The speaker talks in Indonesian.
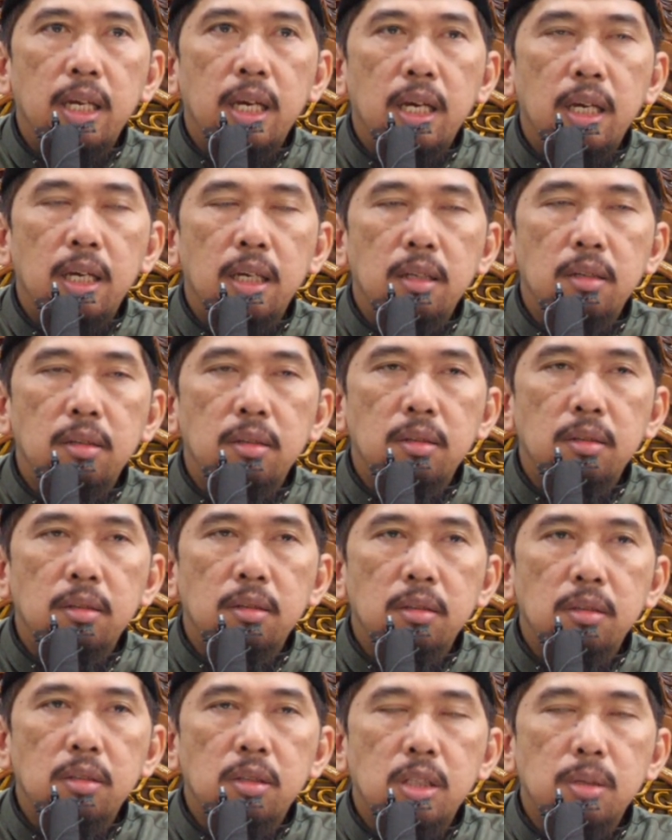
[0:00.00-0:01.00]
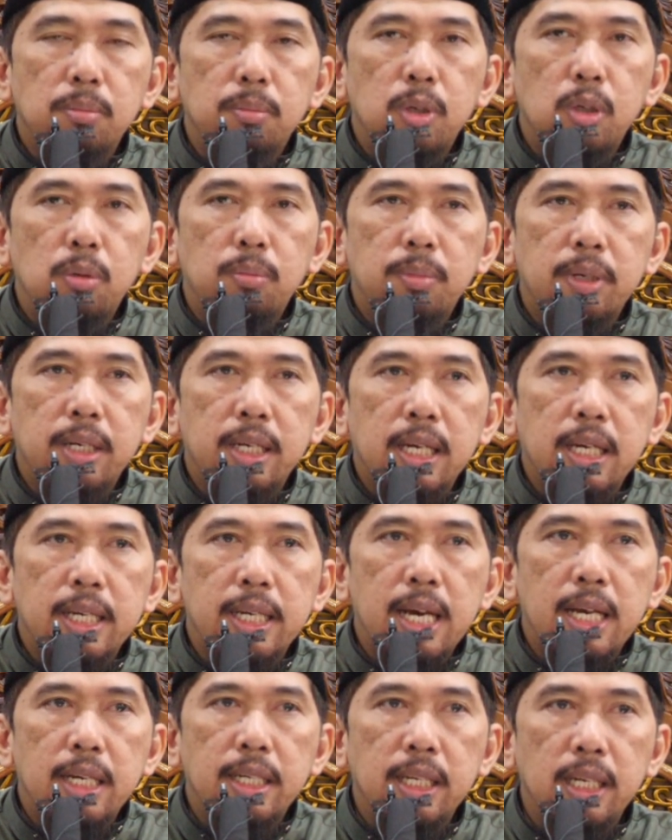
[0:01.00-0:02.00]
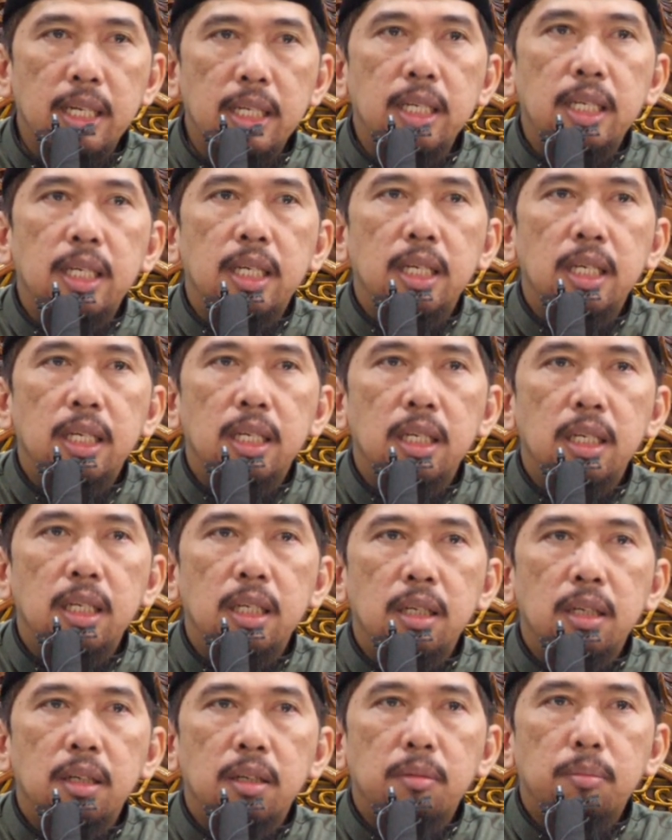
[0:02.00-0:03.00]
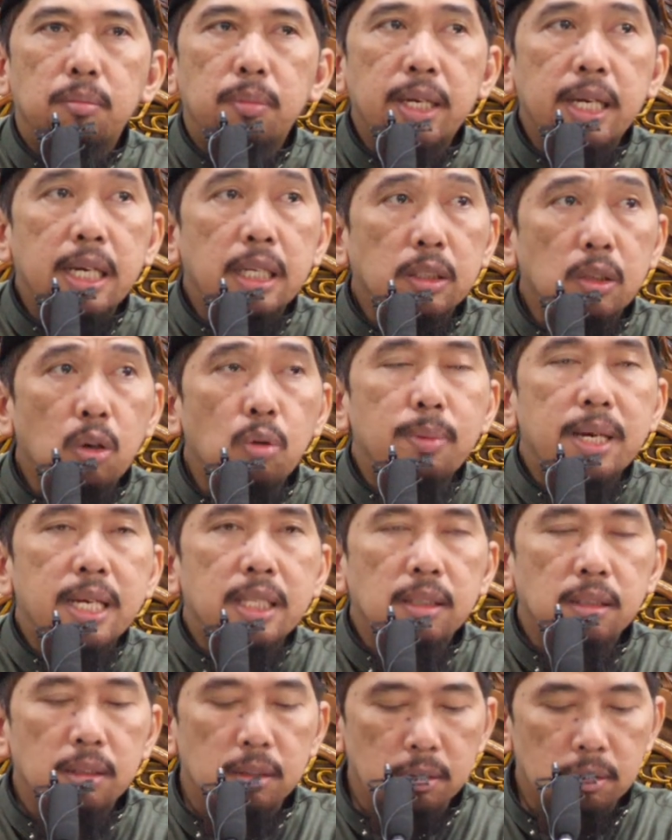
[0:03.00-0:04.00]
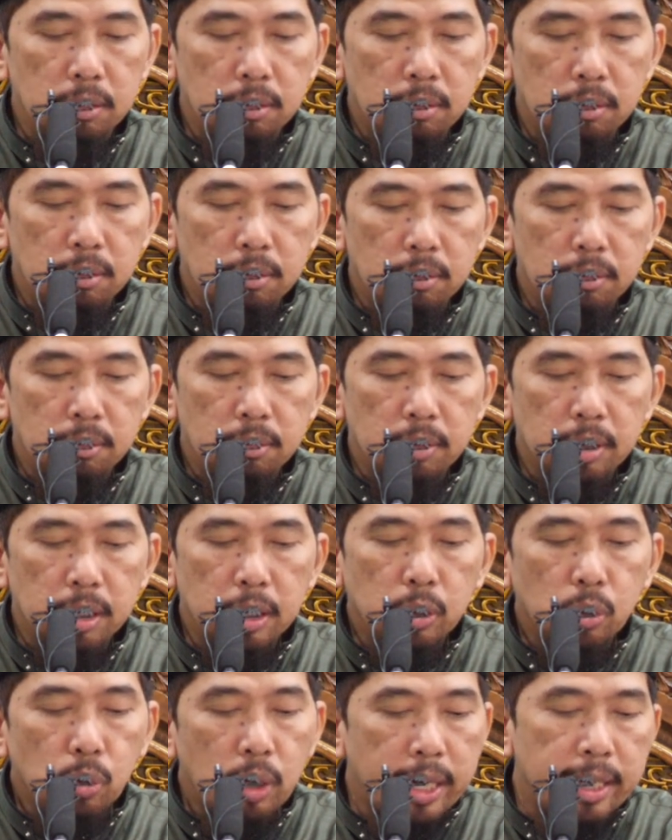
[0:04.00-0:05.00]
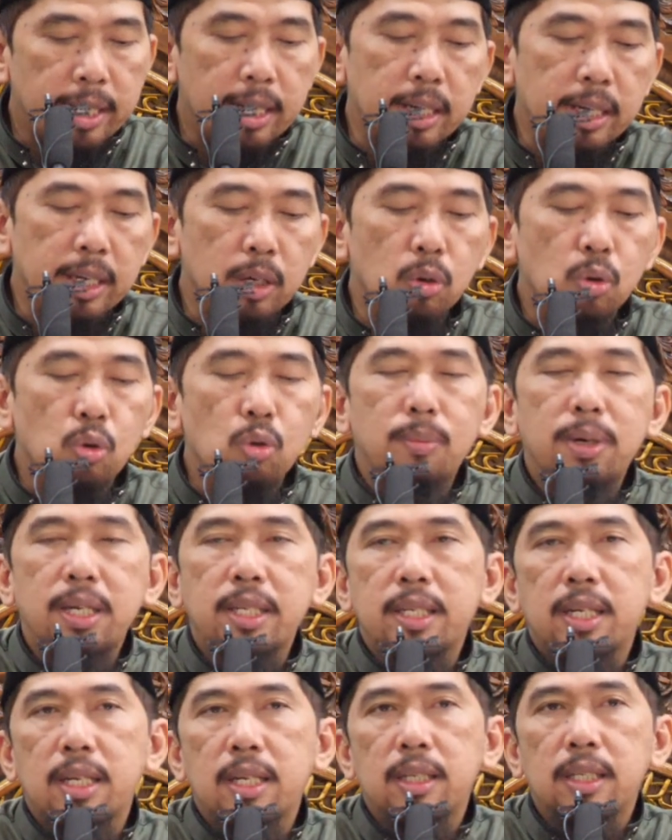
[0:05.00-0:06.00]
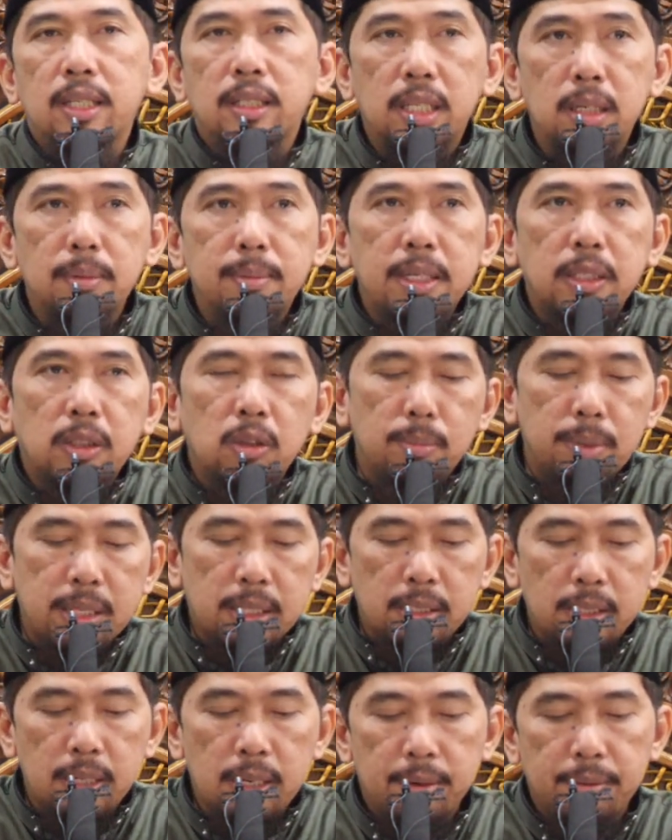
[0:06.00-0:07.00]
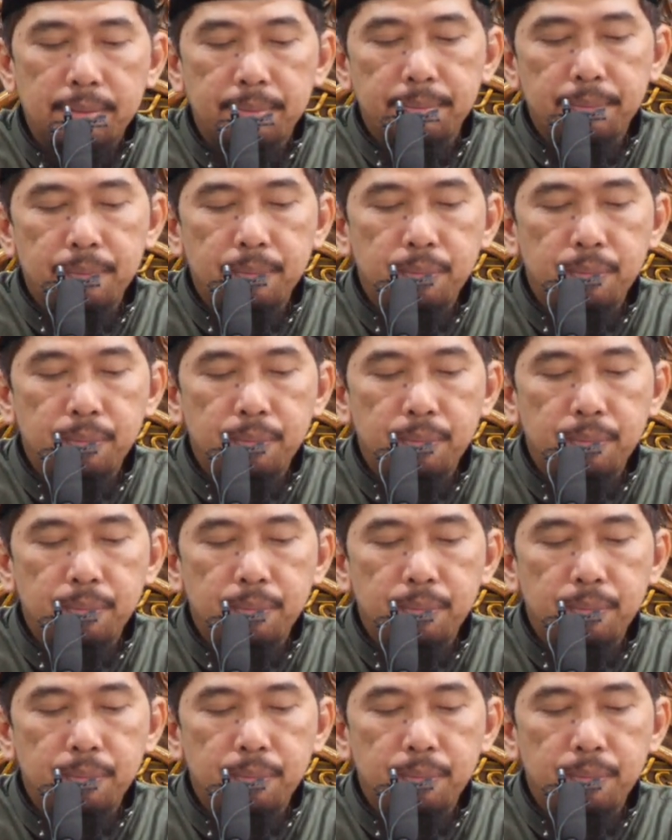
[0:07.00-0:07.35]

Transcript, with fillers: ya sebelum mereka diadili, mereka taubat, itu lain lagi hukumannya, diterima taubatnya.